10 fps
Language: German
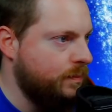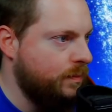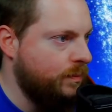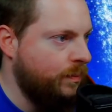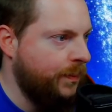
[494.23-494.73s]

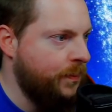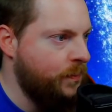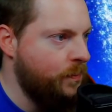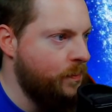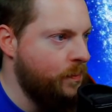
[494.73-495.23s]

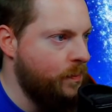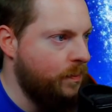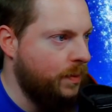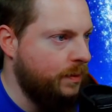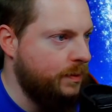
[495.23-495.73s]

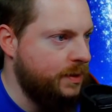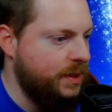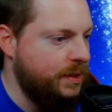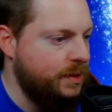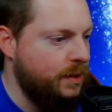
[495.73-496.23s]
Hm, machen wir das
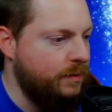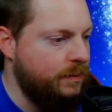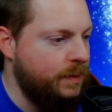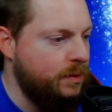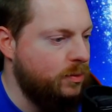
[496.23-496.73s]
erste Level
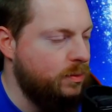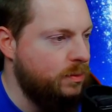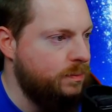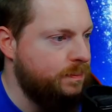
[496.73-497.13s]
mal, gucken.